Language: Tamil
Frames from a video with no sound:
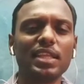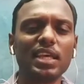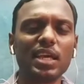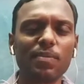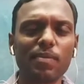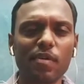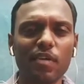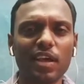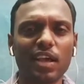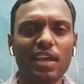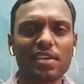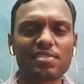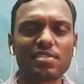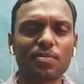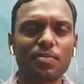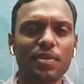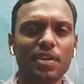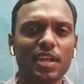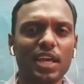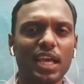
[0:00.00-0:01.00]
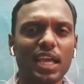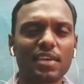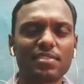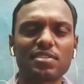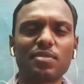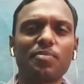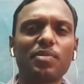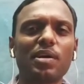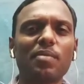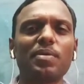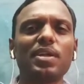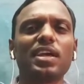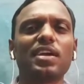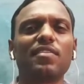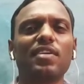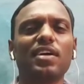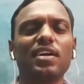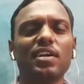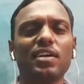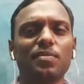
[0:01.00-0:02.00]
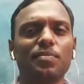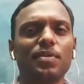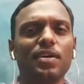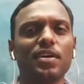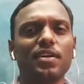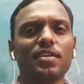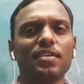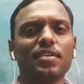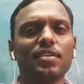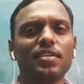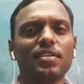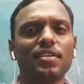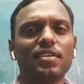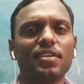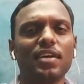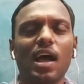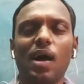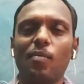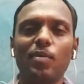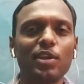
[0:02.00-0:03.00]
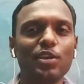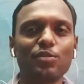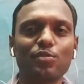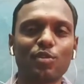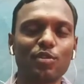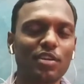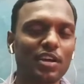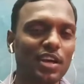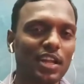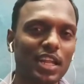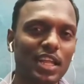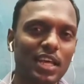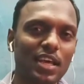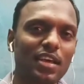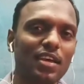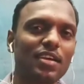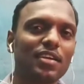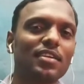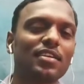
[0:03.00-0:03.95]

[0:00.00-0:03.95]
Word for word: எதுக்குப்பா அவளை கஷ்டப்படுற கஷ்டப்படாமல் நீங்கள் வாழுங்கப்பா அப்படின்னு சொல்கிறாங்க இல்லையா